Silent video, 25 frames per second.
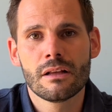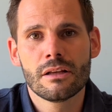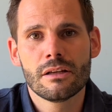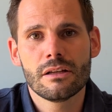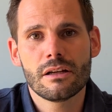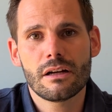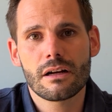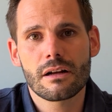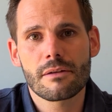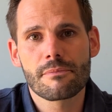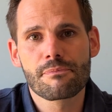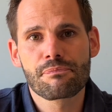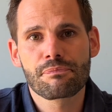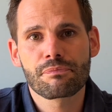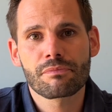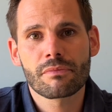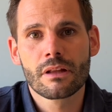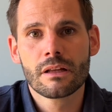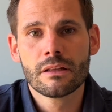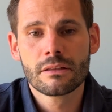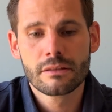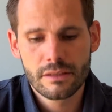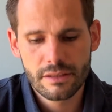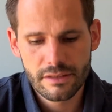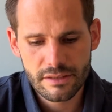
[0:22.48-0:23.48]
Ja,
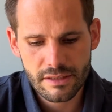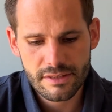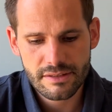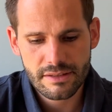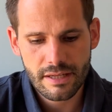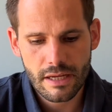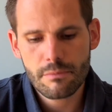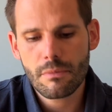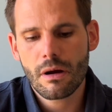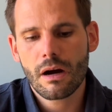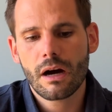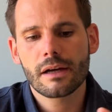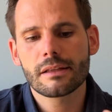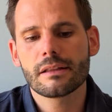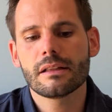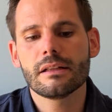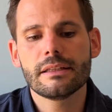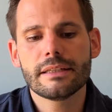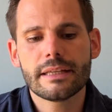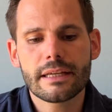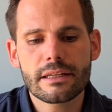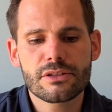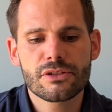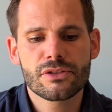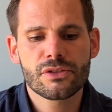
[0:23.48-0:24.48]
dieses Thema handelt
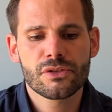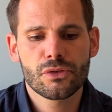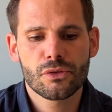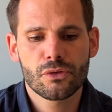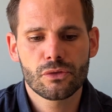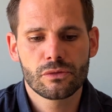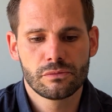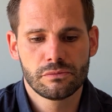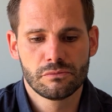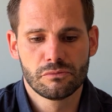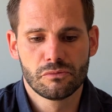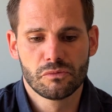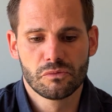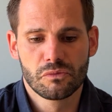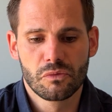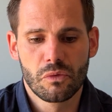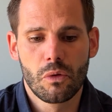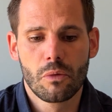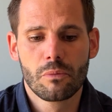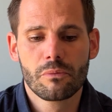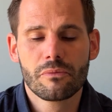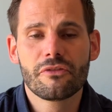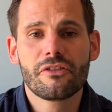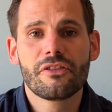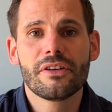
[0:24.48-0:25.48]
jetzt
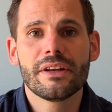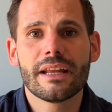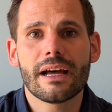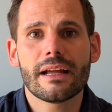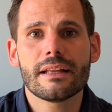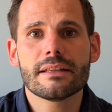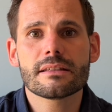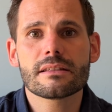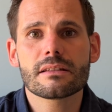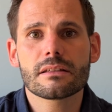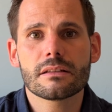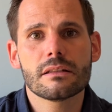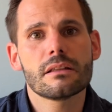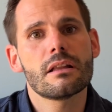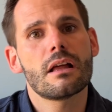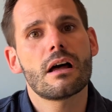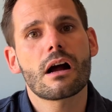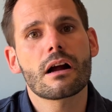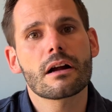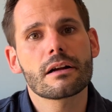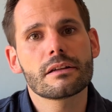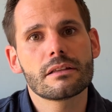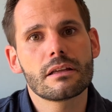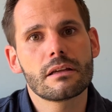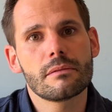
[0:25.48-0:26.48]
um
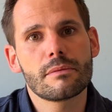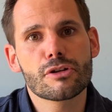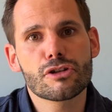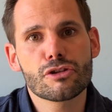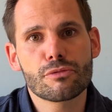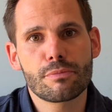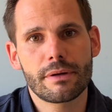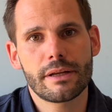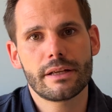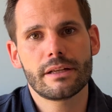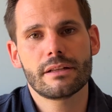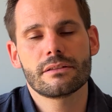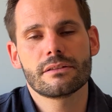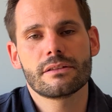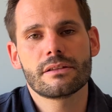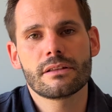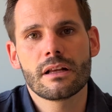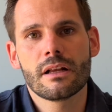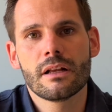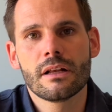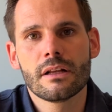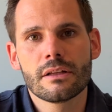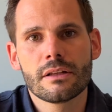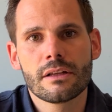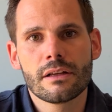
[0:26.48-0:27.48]
Finanzanlage, dementsprechend
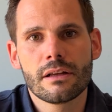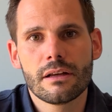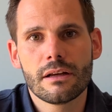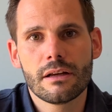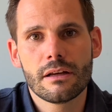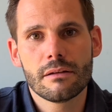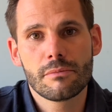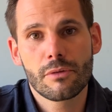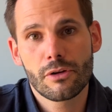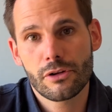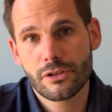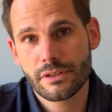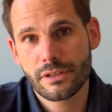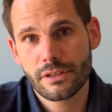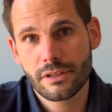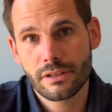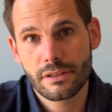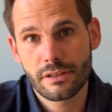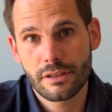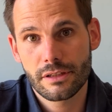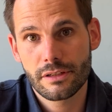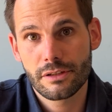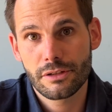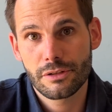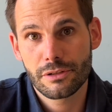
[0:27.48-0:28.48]
äh, möchte ich
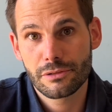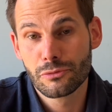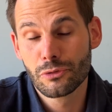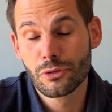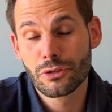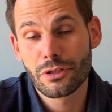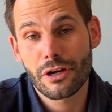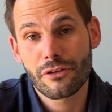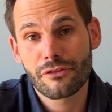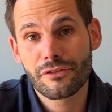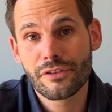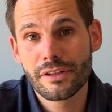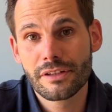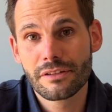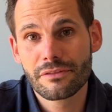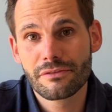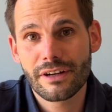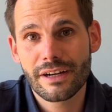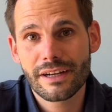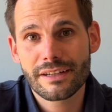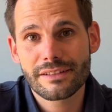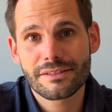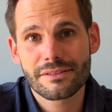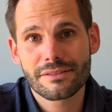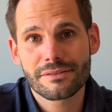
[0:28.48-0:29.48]
dich nur darauf
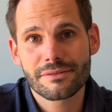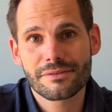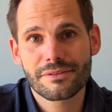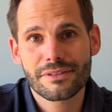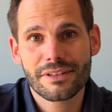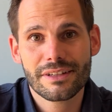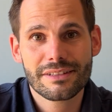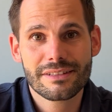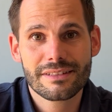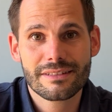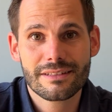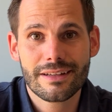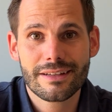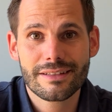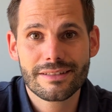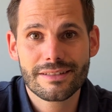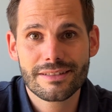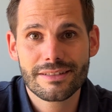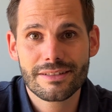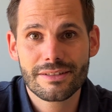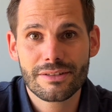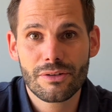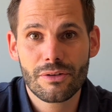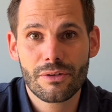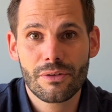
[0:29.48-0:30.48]
hinweisen, dass
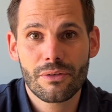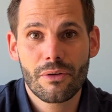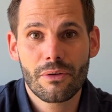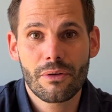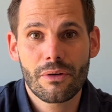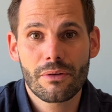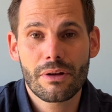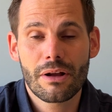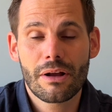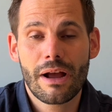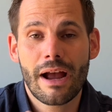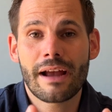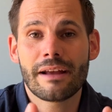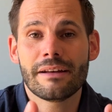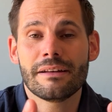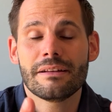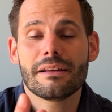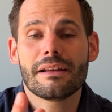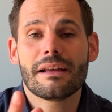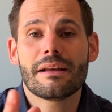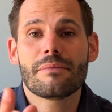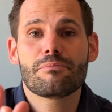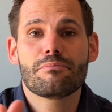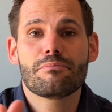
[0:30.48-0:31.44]
das ein,